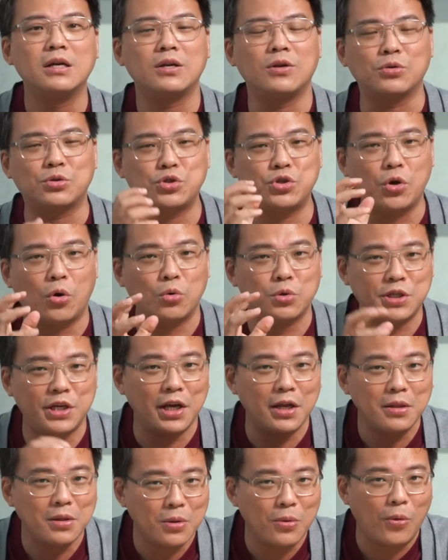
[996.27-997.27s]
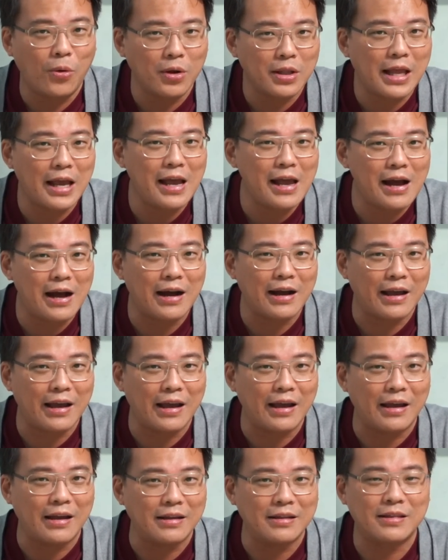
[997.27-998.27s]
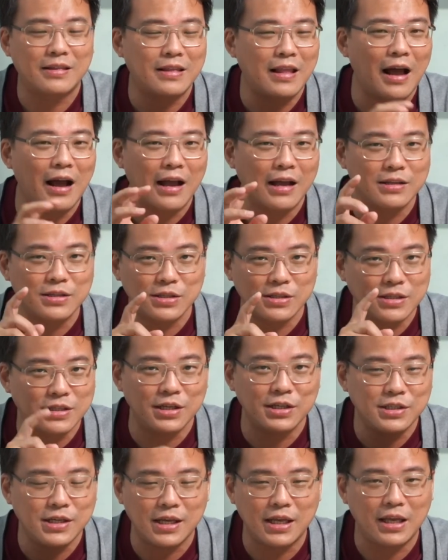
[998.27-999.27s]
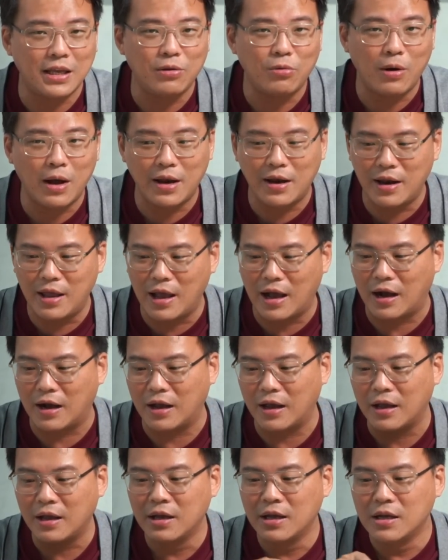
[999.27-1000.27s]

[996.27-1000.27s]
有九千多辆哎，大概接近一万辆哎，